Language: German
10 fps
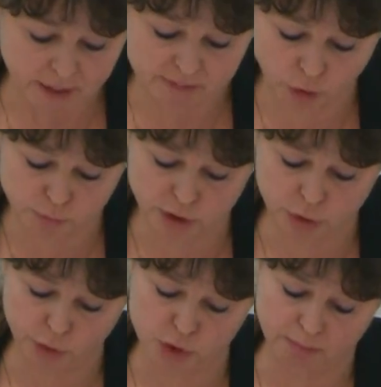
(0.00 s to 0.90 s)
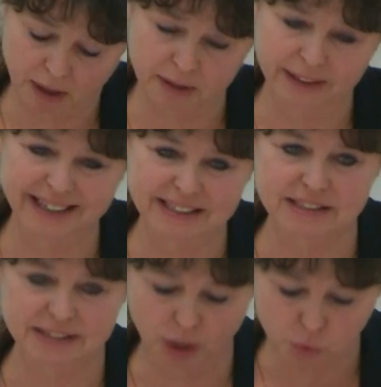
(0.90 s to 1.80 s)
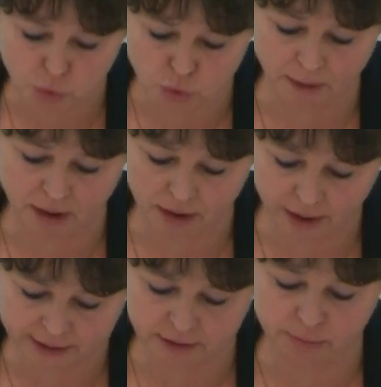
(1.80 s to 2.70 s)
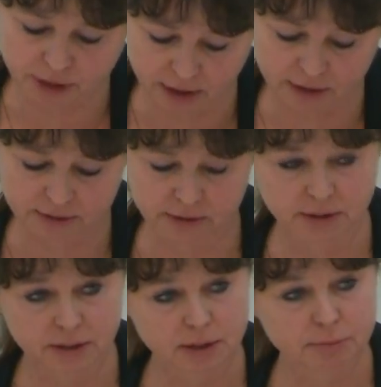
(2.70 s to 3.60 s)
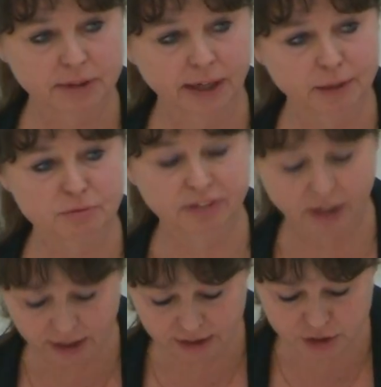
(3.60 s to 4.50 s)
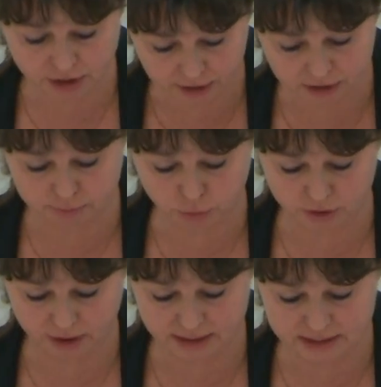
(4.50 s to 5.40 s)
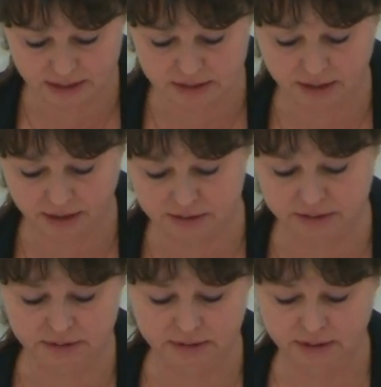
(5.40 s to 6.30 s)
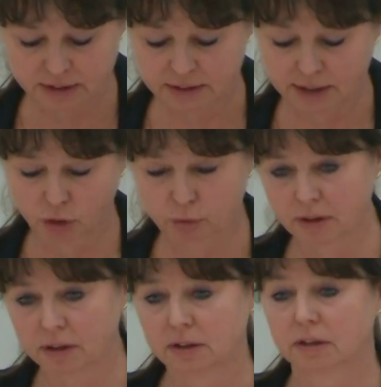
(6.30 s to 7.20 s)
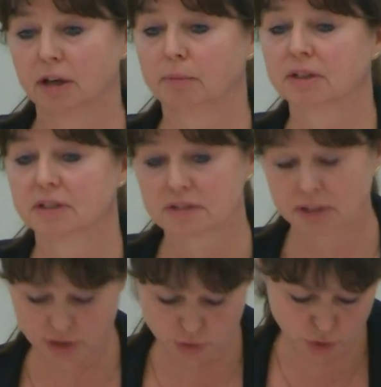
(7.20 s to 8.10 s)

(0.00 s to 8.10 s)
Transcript: Warum denn die Deutsche Bahn erst nach über einem Jahr mit einem fraglichen Angebot an das Land herantritt, darüber kann man tatsächlich nur